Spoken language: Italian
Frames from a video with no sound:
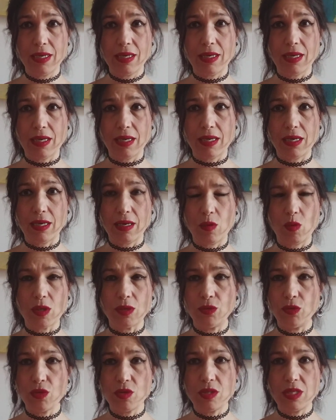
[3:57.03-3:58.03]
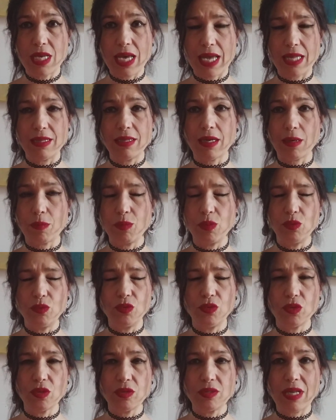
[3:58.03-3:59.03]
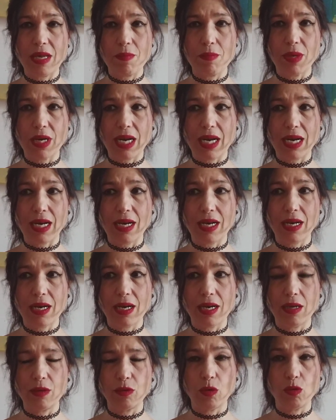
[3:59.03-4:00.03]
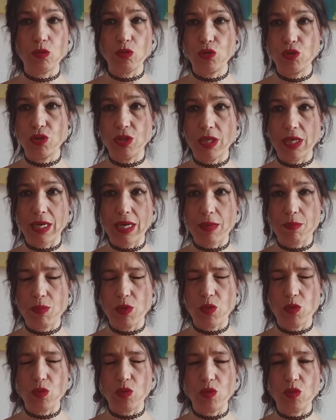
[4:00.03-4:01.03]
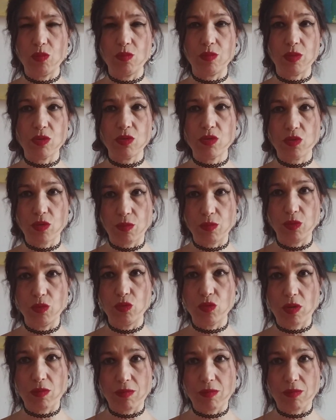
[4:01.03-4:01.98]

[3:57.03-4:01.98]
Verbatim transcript: che quando si entra appunto sembra non uscirne più, posso appunto